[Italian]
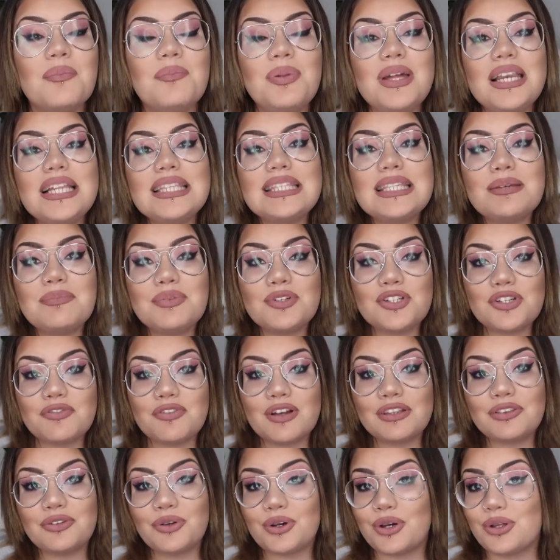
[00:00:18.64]
Per il semplice
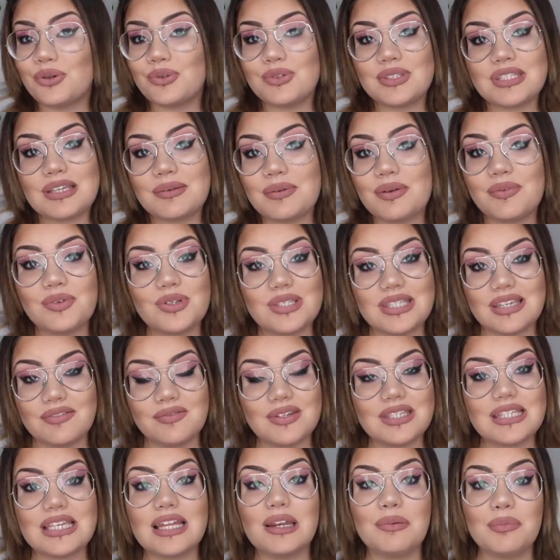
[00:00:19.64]
fatto che non sapevo se
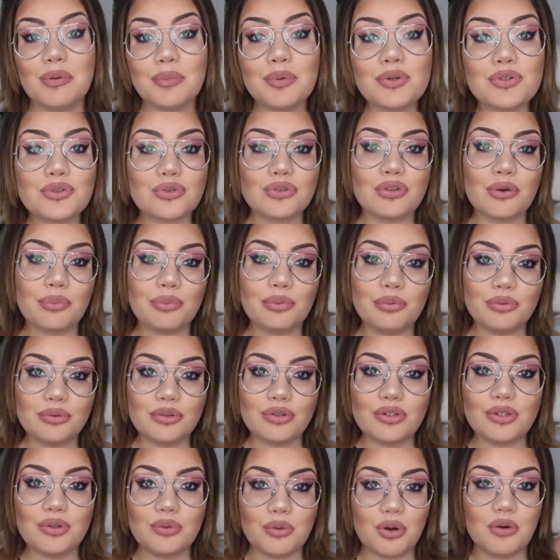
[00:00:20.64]
vi sarebbe piaciuta
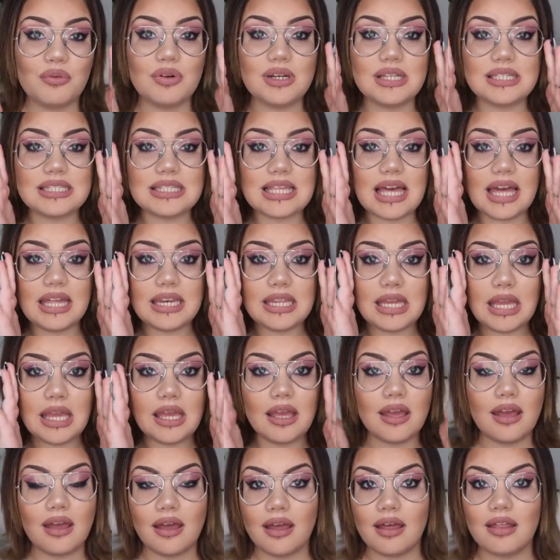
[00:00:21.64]
appunto di nuovo la
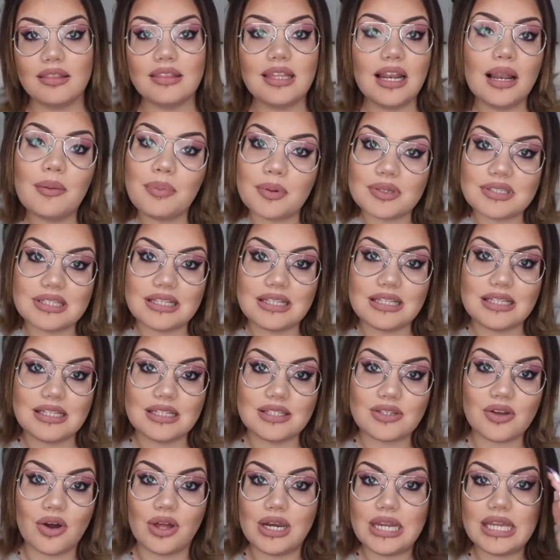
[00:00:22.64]
serie eh, della pasta dei
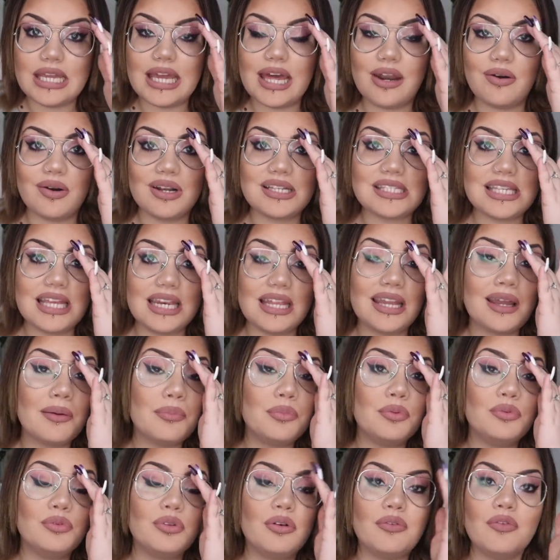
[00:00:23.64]
tesori Che era una serie che
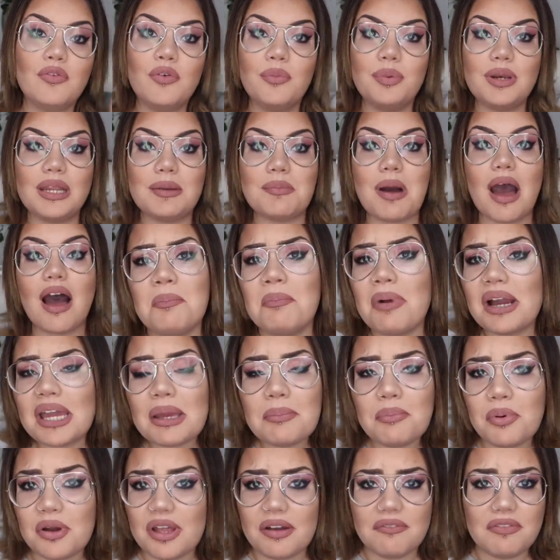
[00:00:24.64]
appunto avevo prima ma
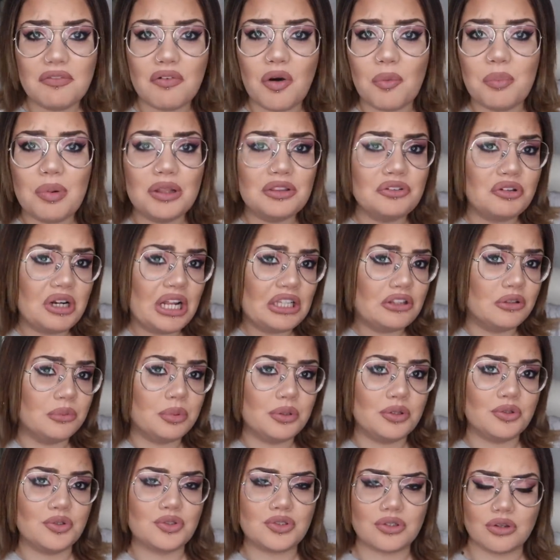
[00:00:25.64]
che poi avevo abbandonato
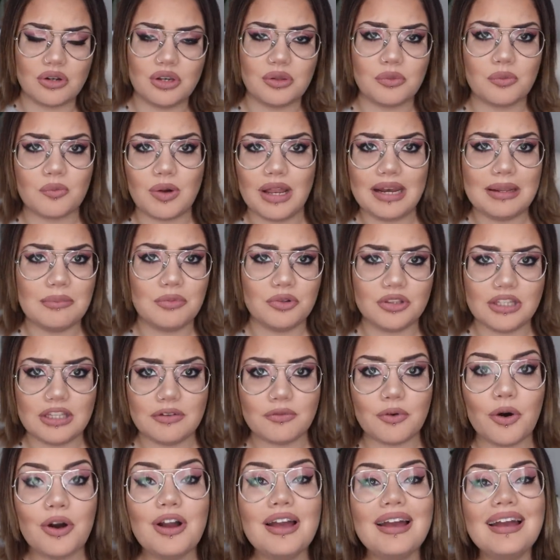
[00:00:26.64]
per non so quale
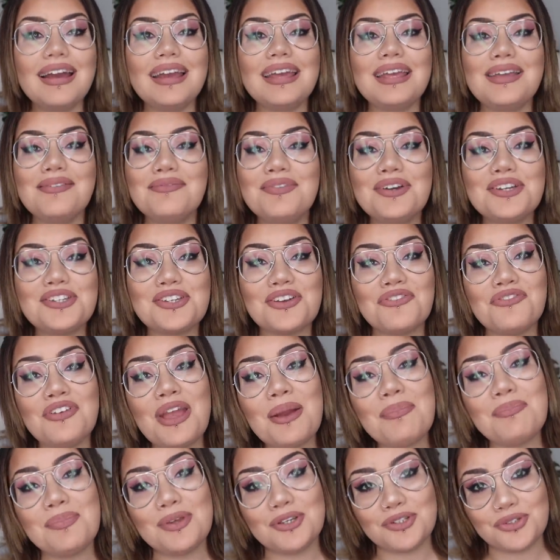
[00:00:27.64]
motivo Invece vi
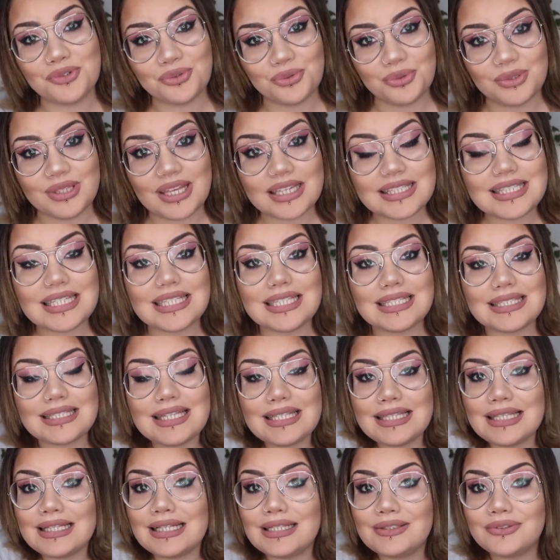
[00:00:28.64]
è piaciuta, siete
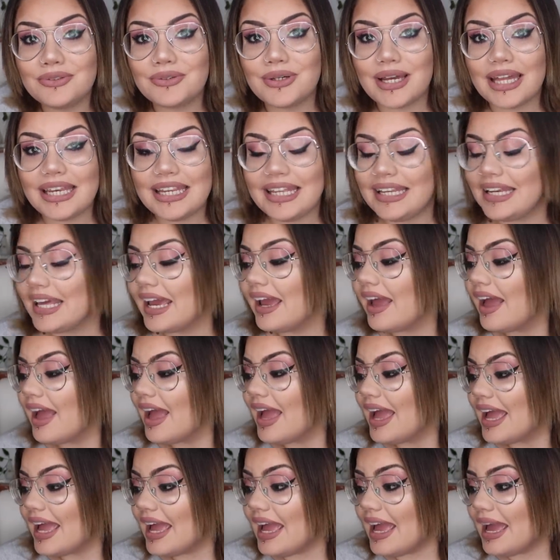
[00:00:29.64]
state tanto carine carine
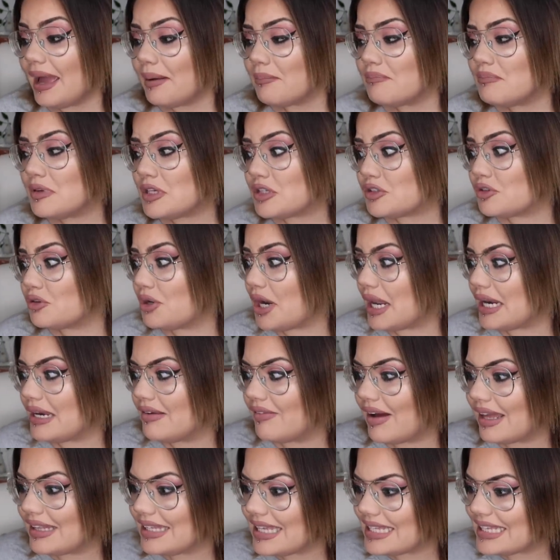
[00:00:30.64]
e mi sono
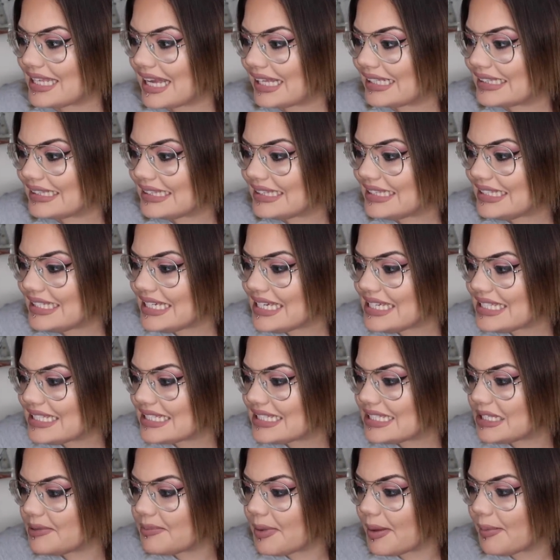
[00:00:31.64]
arrivate
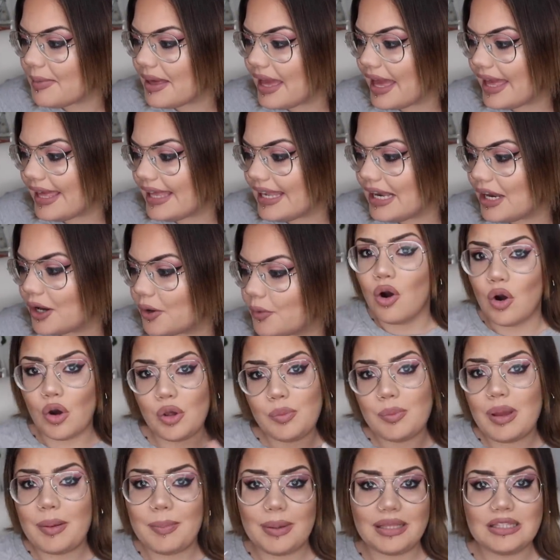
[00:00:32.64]
tantissime mail
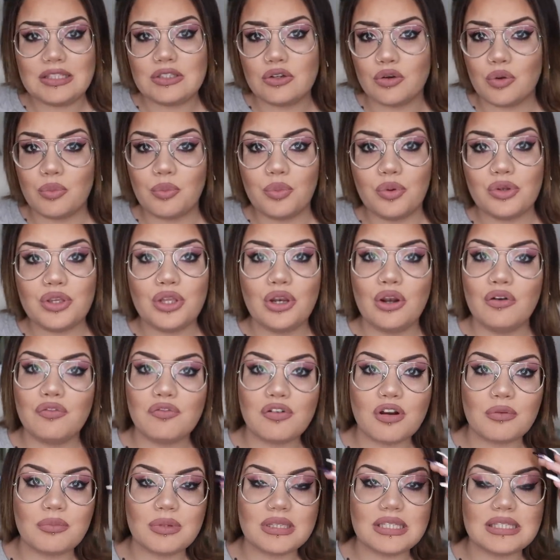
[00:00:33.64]
ormai penso che un pochino il
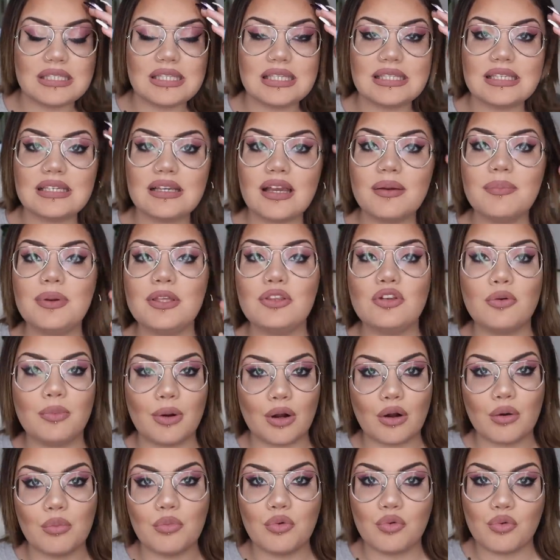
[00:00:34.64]
format si sia capito
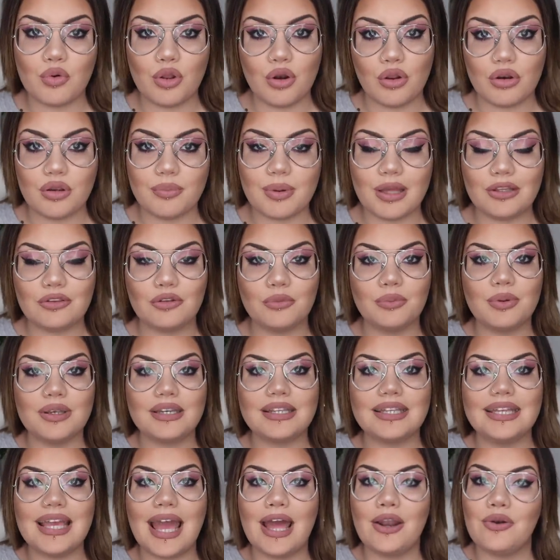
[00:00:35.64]
ma comunque lo ripeto
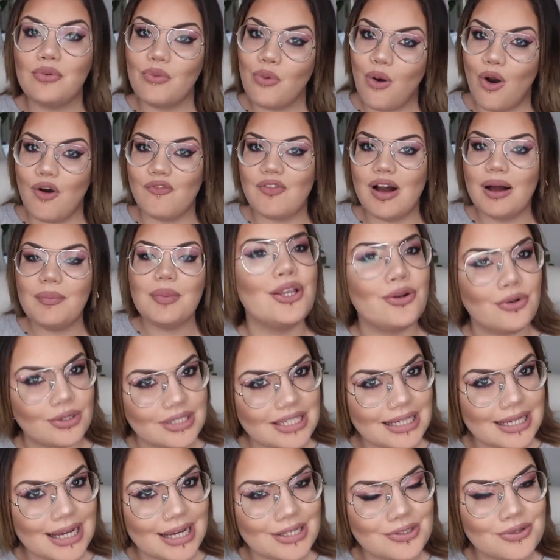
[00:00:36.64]
per chi è nuova in
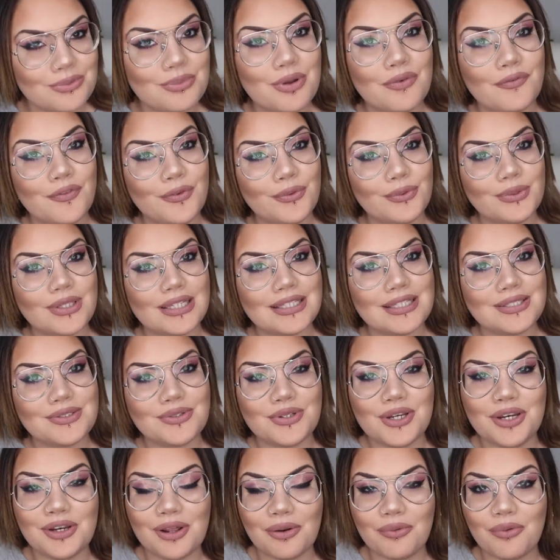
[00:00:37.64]
ogni caso benvenuta
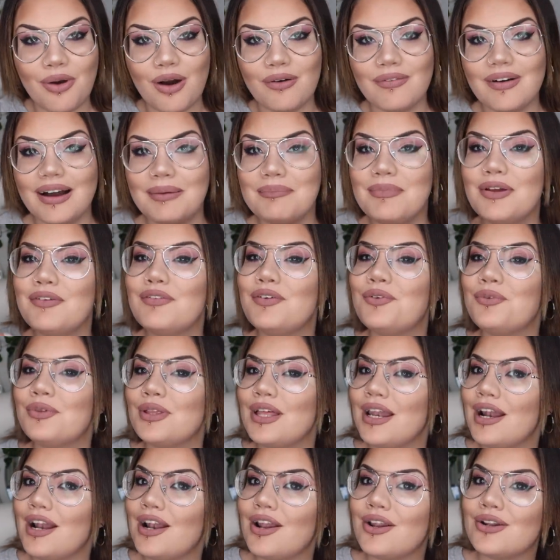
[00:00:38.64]
tesorina nuova
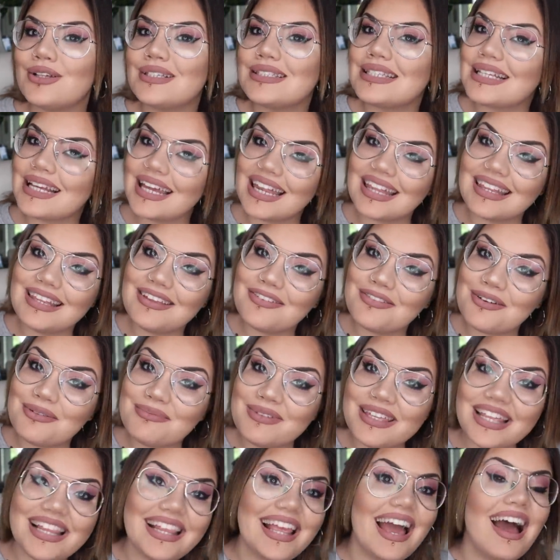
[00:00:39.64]
benvenuta nella nostra grande
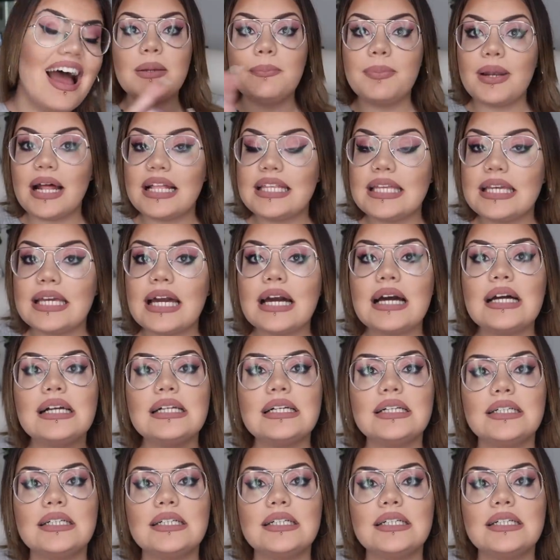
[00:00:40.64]
famiglia in pratica